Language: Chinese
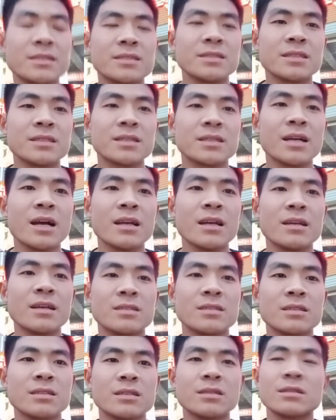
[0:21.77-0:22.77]
一起看一
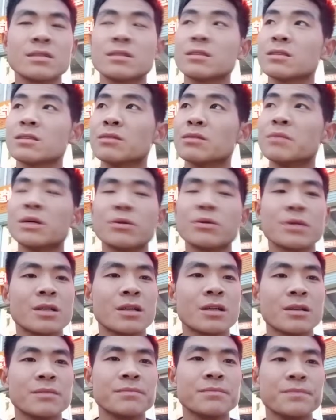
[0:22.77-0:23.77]
下车是怎么回事。